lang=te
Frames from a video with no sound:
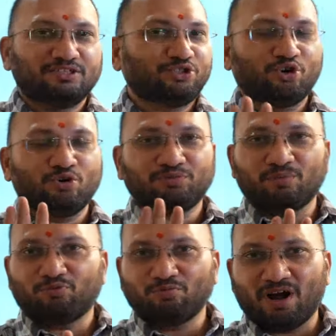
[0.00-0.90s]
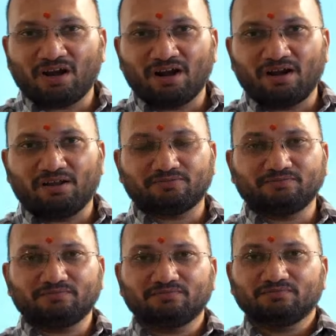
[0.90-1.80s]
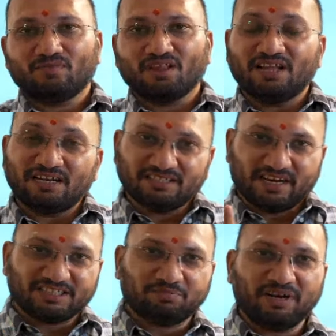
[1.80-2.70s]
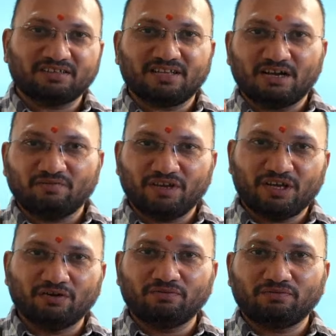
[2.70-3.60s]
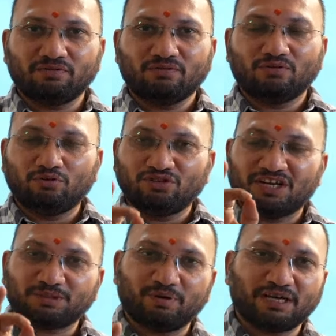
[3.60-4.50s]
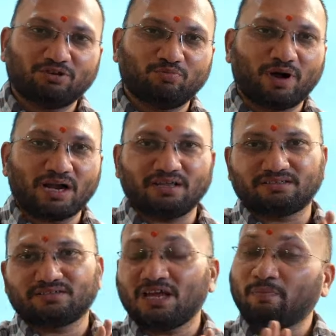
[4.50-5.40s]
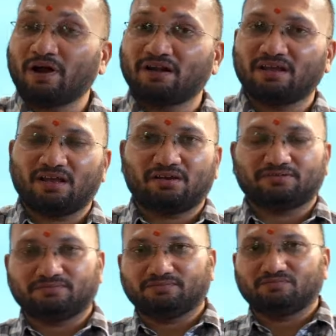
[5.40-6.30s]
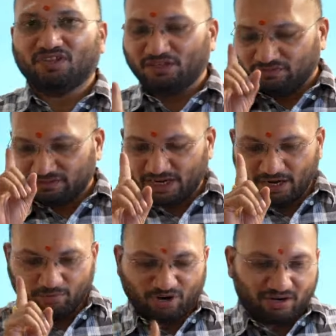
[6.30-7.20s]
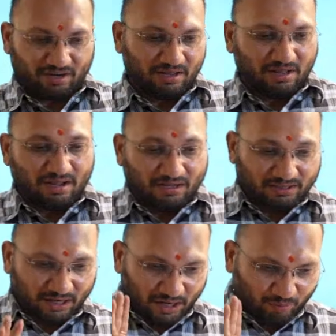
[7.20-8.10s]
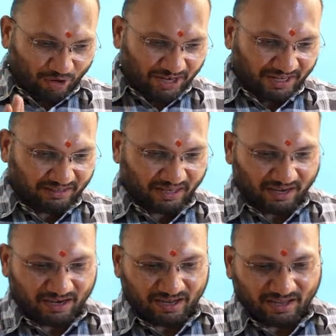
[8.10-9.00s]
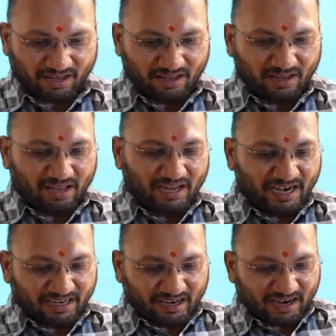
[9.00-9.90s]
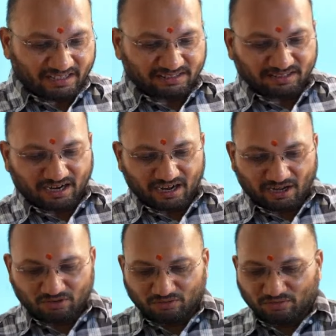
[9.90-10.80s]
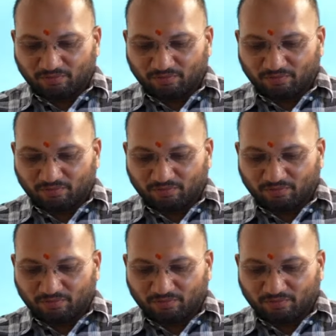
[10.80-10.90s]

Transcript: చిత్రగుప్త్ ఎప్పుడు మాట్లాడలే దట్ ఈస్ అ రెస్పెక్ట్ దట్ వీ గివ్ టు ది రెస్పెక్టివ్ పార్టీస్ ఏ పార్టీ అయినా ఇది సెకండ్ పాయింట్ థర్డ్ పాయింట్ ఏందనంటే ఈటల రాజేందర్ గారు